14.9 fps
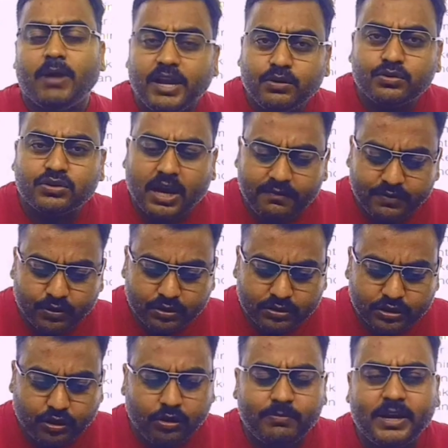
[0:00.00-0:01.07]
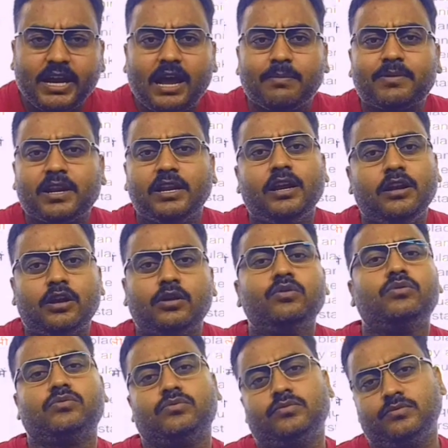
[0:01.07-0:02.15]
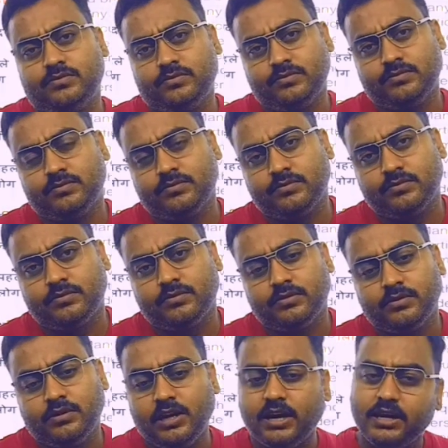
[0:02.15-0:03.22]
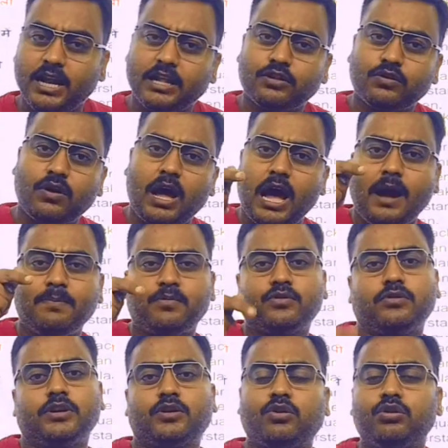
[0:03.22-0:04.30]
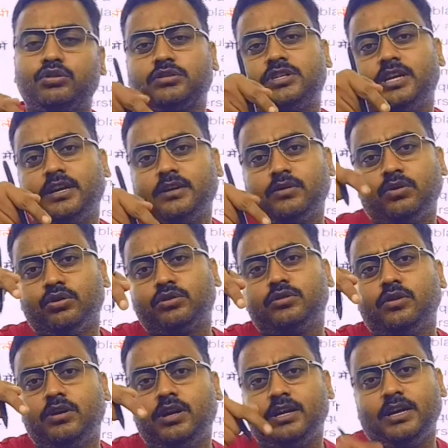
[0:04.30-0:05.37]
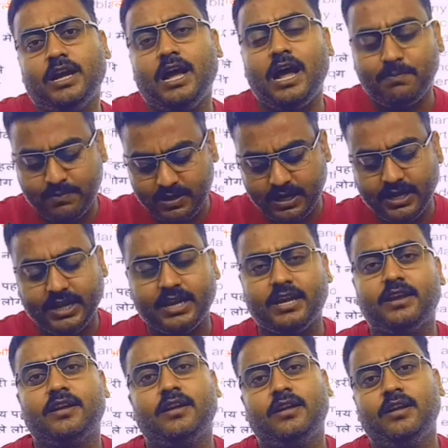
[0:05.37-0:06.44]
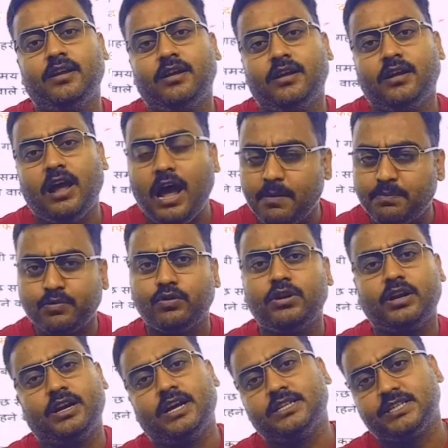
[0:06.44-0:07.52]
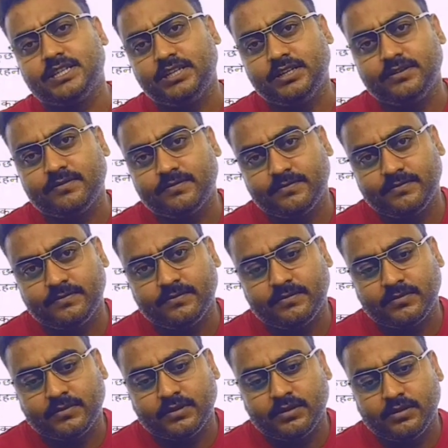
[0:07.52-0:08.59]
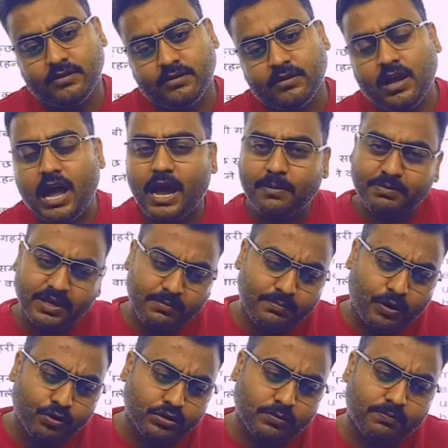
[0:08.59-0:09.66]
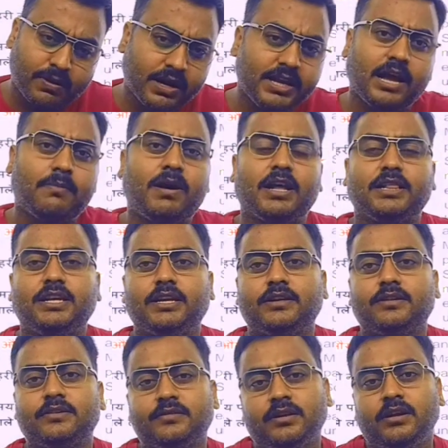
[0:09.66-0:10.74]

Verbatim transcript: भाई उसका विरोध क्यों मैं आपके लिए लड़ूं लड़ना तो आपको है खुद से खुद को लड़ना आप लड़ेंगे आपको लड़ना चाहिए आपकी बहुत बड़ी आबादी